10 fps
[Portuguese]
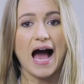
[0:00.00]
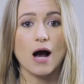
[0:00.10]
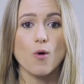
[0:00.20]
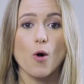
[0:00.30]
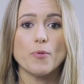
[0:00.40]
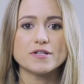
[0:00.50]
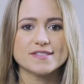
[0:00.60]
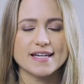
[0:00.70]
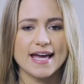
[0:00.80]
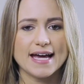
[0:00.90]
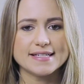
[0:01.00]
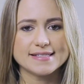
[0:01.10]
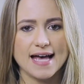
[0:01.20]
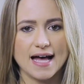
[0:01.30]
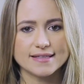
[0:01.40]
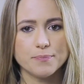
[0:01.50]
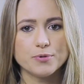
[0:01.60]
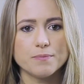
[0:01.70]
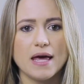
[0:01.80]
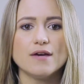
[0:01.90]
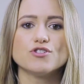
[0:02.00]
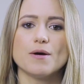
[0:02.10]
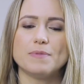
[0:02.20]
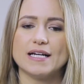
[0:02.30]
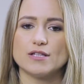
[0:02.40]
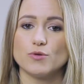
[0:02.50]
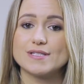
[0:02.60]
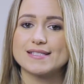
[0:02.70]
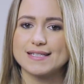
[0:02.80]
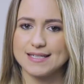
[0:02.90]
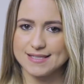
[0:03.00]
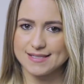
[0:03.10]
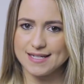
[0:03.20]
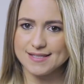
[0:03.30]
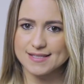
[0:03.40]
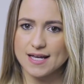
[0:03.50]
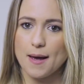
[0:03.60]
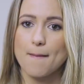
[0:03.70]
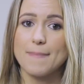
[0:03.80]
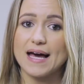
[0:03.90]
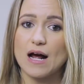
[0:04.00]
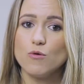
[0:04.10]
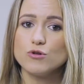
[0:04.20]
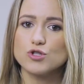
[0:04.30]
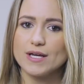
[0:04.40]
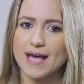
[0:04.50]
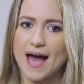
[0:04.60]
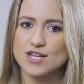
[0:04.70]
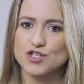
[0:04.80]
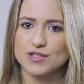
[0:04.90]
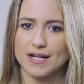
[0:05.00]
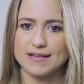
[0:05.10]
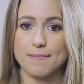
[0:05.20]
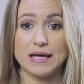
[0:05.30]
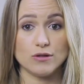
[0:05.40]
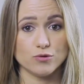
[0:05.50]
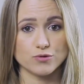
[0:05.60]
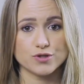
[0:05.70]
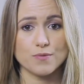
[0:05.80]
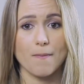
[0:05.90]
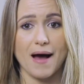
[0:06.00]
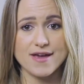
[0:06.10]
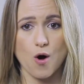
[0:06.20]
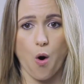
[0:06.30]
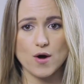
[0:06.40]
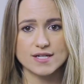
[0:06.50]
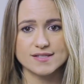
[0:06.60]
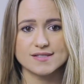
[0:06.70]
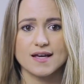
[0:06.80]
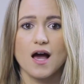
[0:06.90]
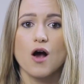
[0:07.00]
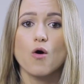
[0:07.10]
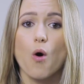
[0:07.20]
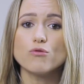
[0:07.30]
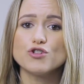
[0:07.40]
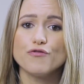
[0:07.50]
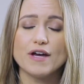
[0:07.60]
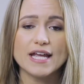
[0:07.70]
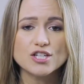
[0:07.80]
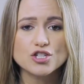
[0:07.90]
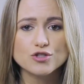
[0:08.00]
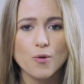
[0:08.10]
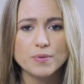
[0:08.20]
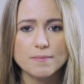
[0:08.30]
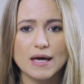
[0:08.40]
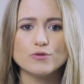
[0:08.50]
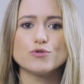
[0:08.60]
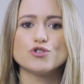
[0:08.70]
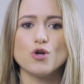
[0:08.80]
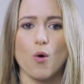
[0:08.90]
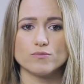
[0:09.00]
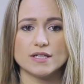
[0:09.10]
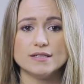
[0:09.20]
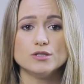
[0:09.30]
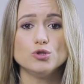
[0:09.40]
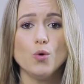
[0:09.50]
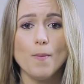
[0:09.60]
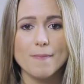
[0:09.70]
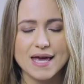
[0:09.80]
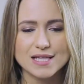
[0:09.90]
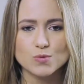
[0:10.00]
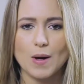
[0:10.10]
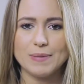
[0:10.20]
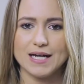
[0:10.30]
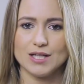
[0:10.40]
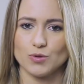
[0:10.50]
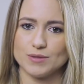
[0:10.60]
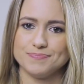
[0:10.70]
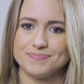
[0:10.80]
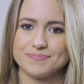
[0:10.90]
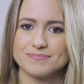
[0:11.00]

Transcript: a qual pode ser realizada por meio de aplicadores clusters para uso em áreas de tratamentos maiores com diferentes comprimentos de onda no mesmo aplicador,